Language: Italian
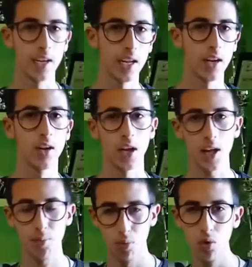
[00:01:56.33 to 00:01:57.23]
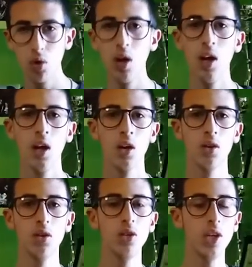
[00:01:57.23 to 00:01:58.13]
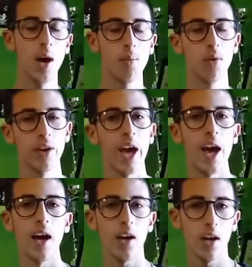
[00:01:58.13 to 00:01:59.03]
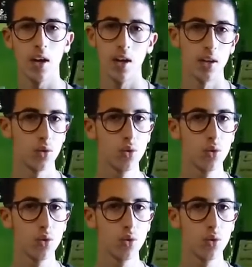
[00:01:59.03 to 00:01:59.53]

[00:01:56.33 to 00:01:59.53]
green e blu conosciamo che eh,